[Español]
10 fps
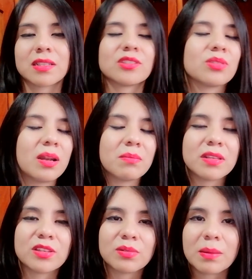es
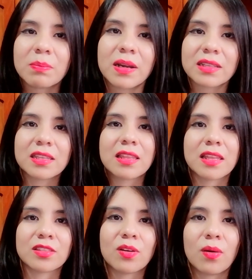solamente una parte
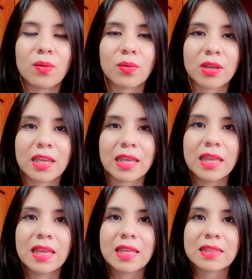de todo lo que
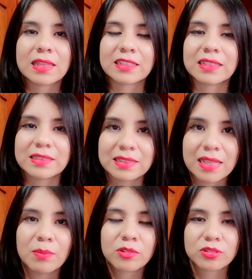
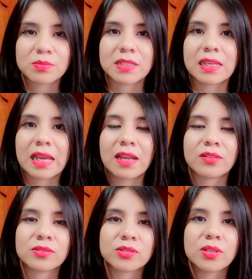necesitamos los
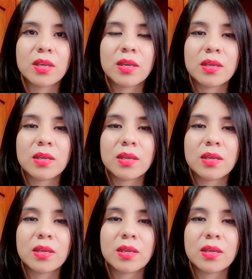mexicanos